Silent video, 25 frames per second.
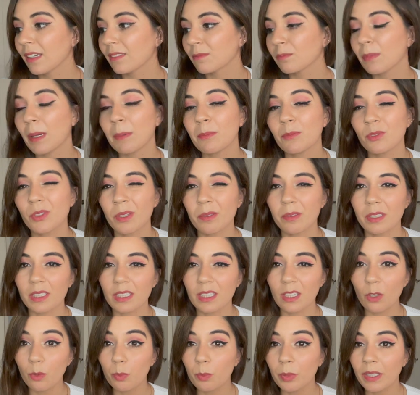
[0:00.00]
vamos a ver
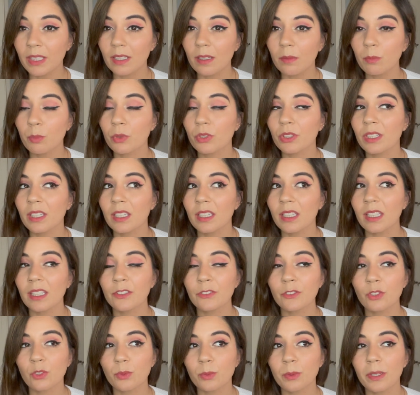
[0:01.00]
qué opinan porque
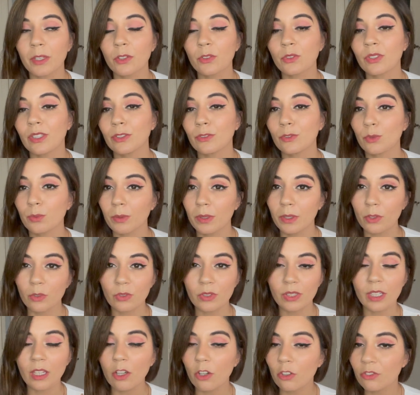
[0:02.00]
estos videos se han subido
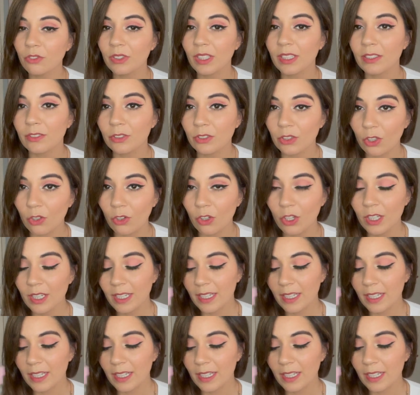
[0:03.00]
sin contexto